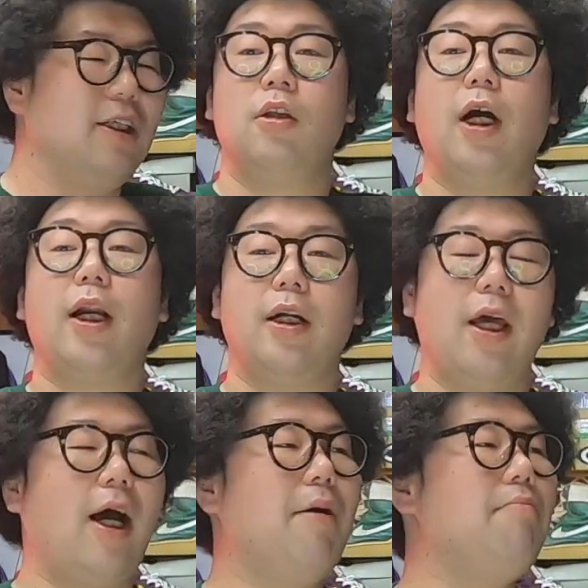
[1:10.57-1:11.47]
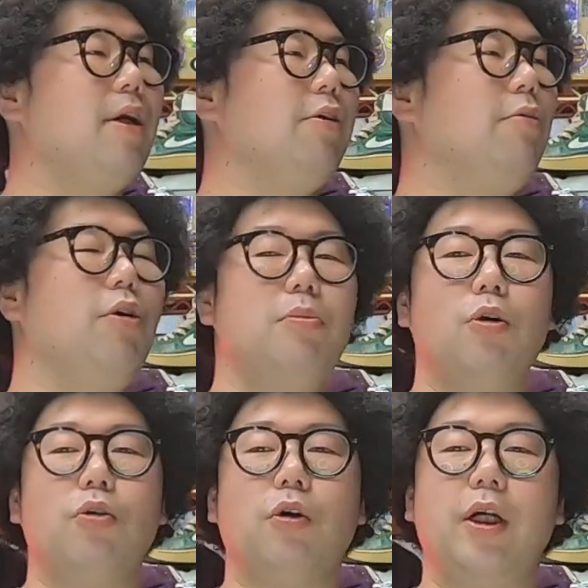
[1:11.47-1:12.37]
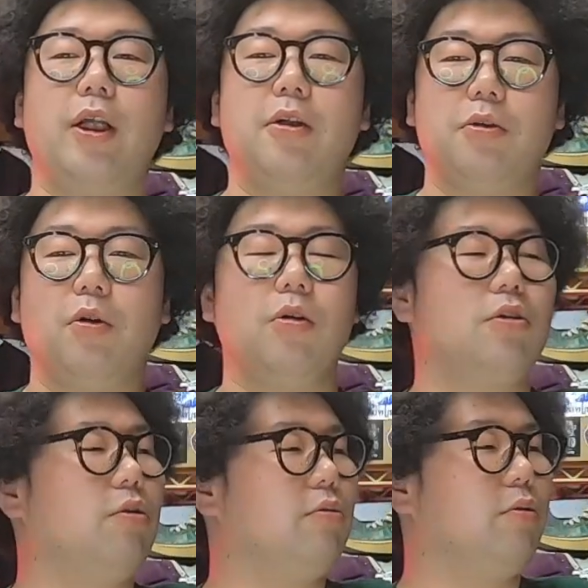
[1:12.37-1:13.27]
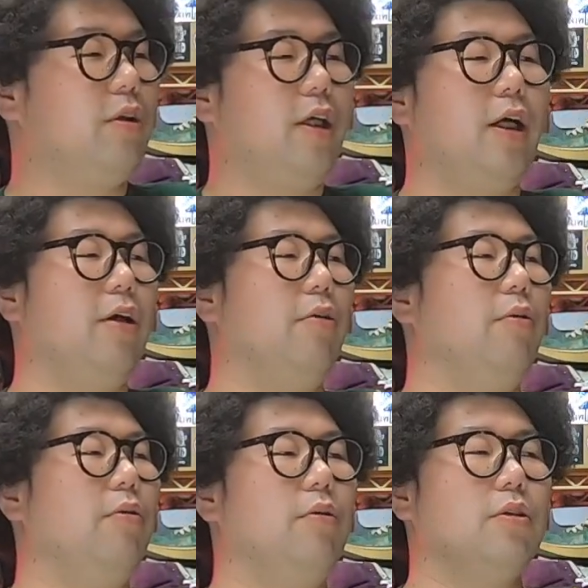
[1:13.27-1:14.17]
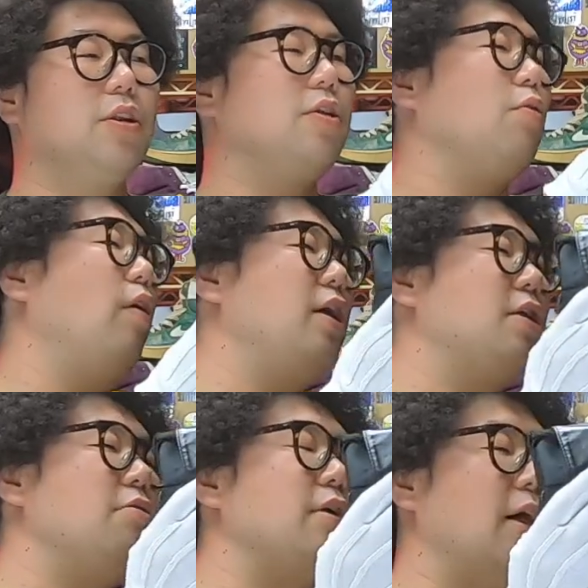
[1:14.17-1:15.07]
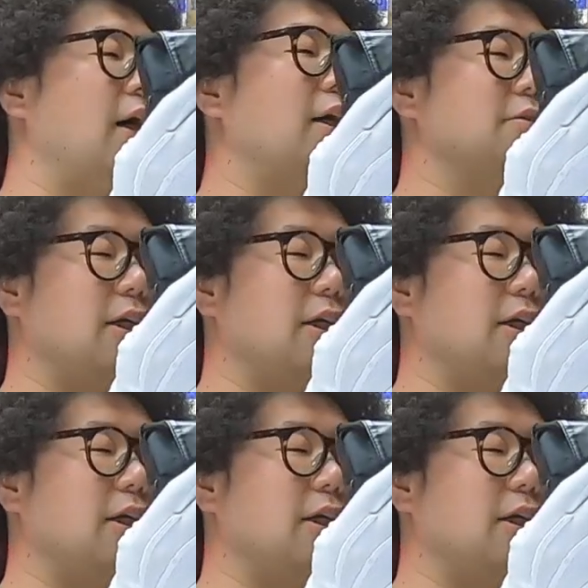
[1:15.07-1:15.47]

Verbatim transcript: だからね、あんまり重いものとか入れると、ちょっとね、すぐ壊れちゃう感があるか